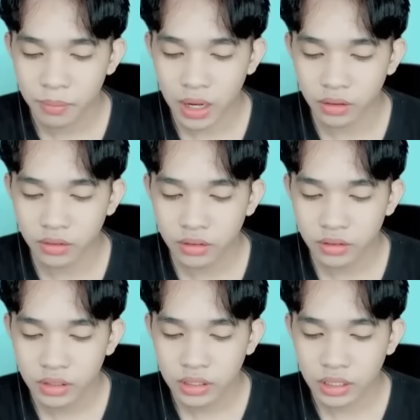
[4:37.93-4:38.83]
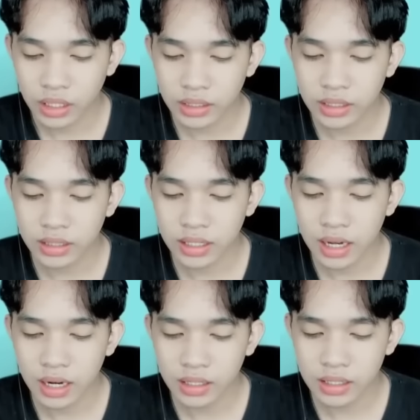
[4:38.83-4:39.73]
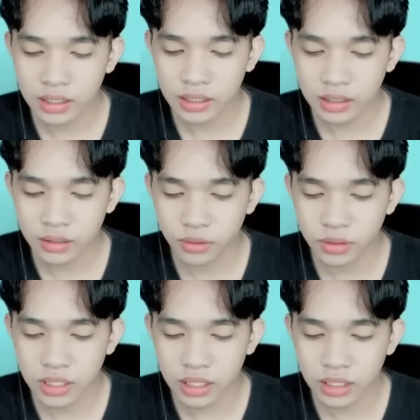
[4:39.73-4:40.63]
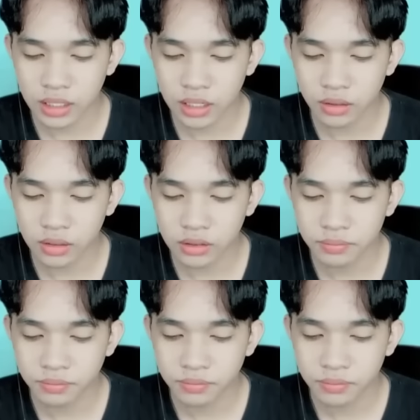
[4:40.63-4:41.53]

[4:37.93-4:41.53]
Bangun. Kita tendang lagi. Aduh, tidak kena dong.